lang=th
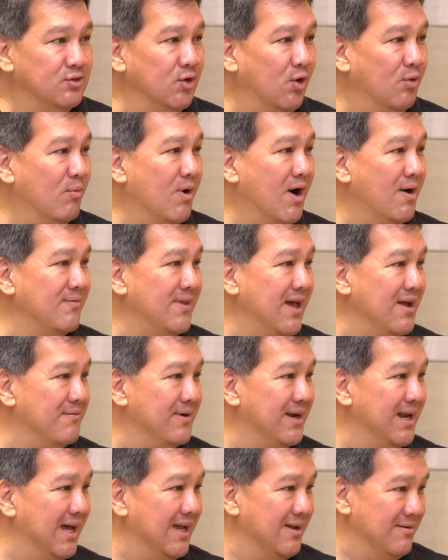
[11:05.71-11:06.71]
ส่งมอบได้
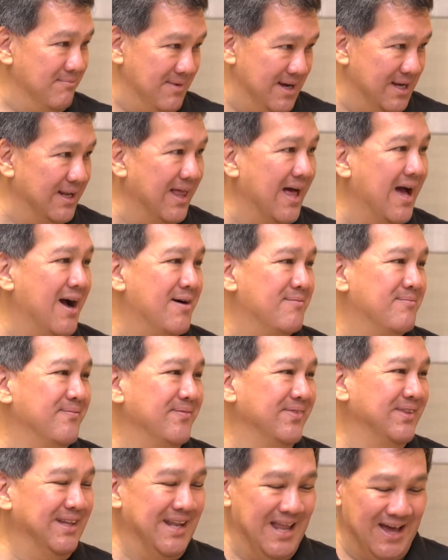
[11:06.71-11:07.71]
เมื่อไหร่ไม่ทราบ
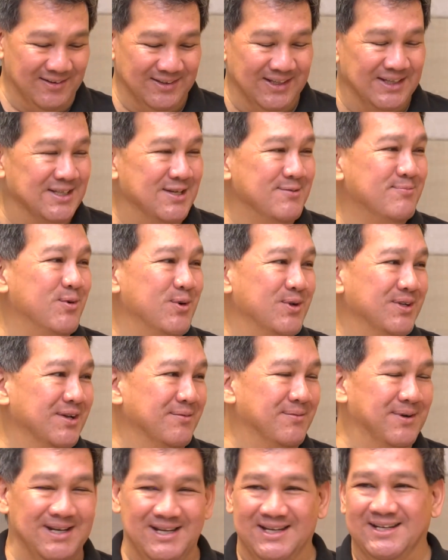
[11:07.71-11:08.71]
แล้วแต่ญี่ปุ่น
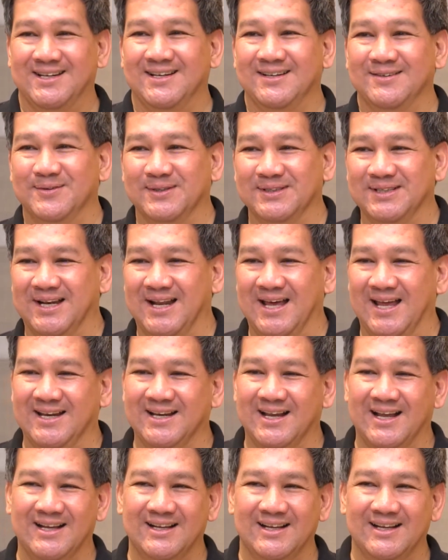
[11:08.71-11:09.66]
จะผลิต เพราะฉะนั้น